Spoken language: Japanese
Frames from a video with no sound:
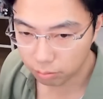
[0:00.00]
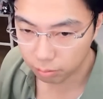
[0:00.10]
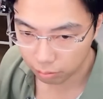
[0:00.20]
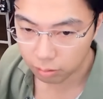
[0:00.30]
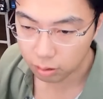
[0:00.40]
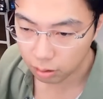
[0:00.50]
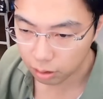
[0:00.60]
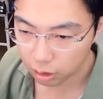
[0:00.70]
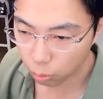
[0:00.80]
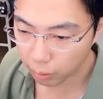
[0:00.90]
うん。
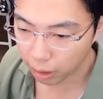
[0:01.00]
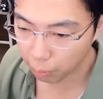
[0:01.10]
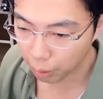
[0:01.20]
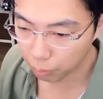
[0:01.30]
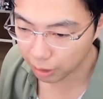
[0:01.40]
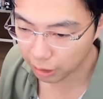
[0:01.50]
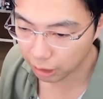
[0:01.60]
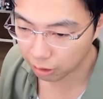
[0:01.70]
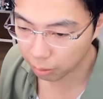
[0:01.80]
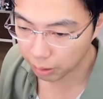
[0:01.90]
チャロバーが前向かせ
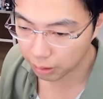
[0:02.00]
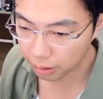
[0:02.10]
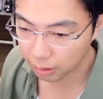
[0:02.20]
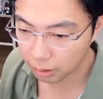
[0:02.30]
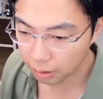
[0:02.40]
てくれます。